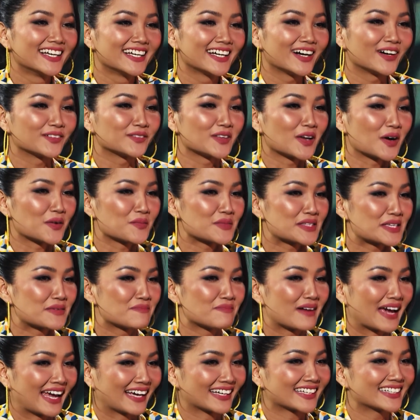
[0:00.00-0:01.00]
học lõm
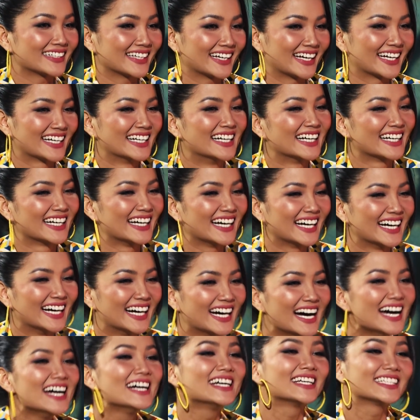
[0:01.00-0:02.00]
trên mạng anh ạ học
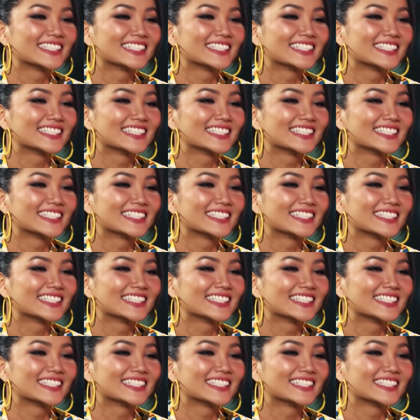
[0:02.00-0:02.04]
lõm hả